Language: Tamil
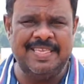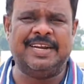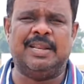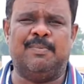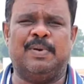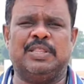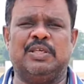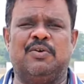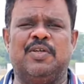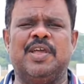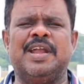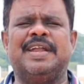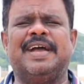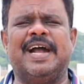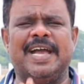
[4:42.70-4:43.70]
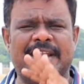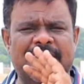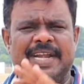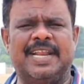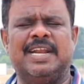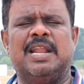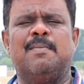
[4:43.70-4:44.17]
ப்ராஜெக்டை பொறுத்த வரைக்கும்
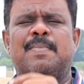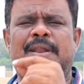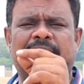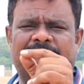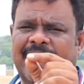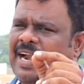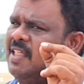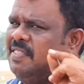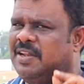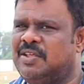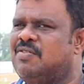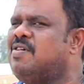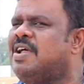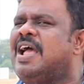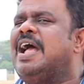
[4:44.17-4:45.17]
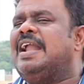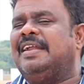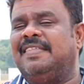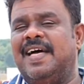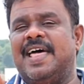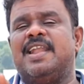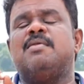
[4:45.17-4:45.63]
டைரக்டர் நம்பரே தரல தெரியும்
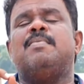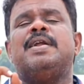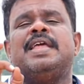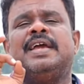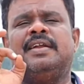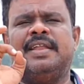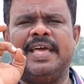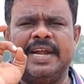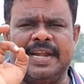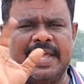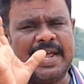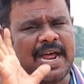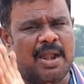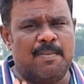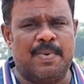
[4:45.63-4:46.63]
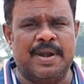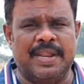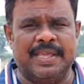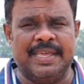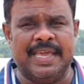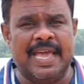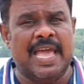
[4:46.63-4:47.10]
தாராளமாக நீங்கள் டைரெக்டாக கால்
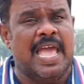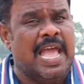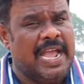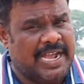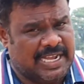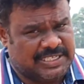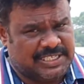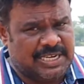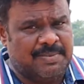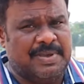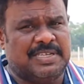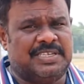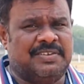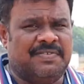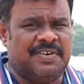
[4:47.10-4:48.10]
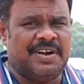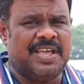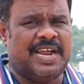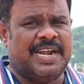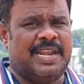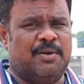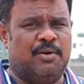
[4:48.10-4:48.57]
பண்ணிக்கங்க கஸ்டமைஸ்டு வீடு
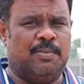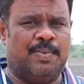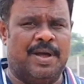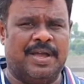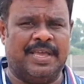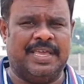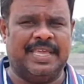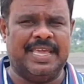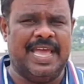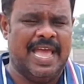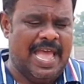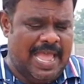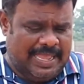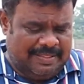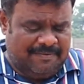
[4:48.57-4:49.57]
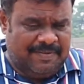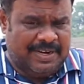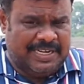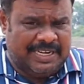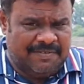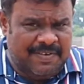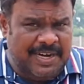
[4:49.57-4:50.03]
கட்டி கொடுப்பாங்க இங்கே
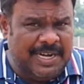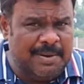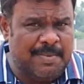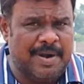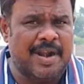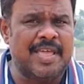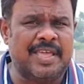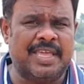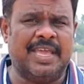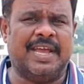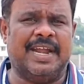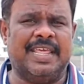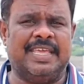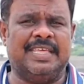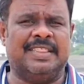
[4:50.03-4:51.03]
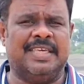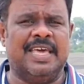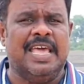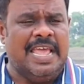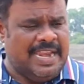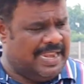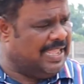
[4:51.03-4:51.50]
விட்டு வீட்டு மனை இங்கே கிடைக்கிது
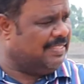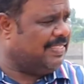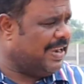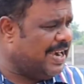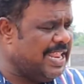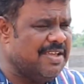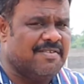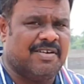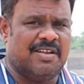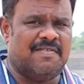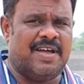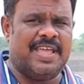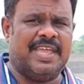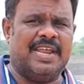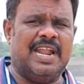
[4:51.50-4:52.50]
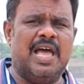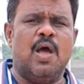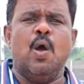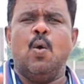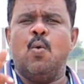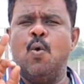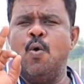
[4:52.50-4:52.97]
நீங்கள் தனி வீடு
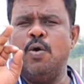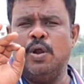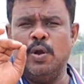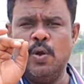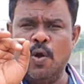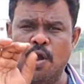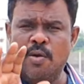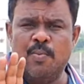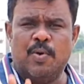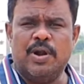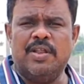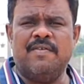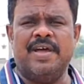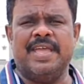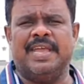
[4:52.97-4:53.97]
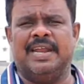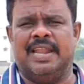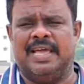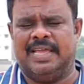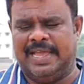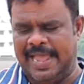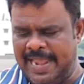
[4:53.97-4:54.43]
வாங்கிக்கலாம் உங்களுக்கு லோன் போட்டு
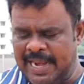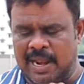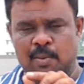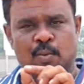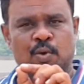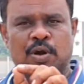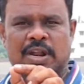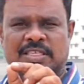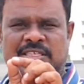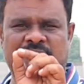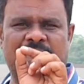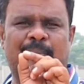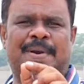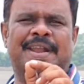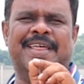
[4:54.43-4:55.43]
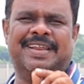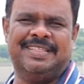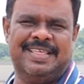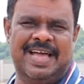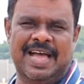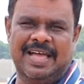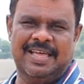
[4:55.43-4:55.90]
வாங்கிக்கலாம் கையில் மூணு லட்ச ரூபா பணம்
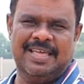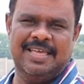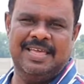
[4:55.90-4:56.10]
இருக்குதா